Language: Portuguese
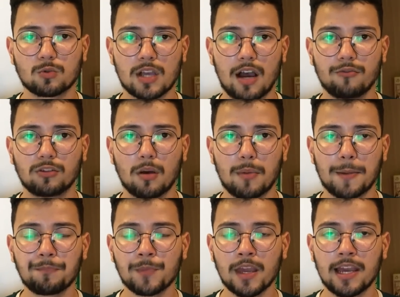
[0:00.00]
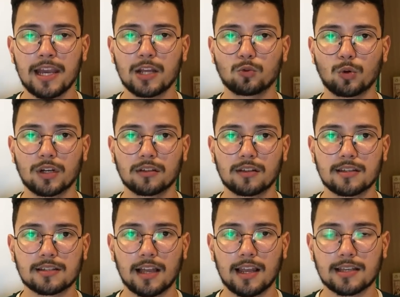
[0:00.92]
Sávio também retornando à
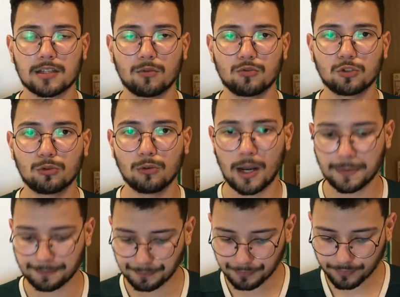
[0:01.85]
escalação titular.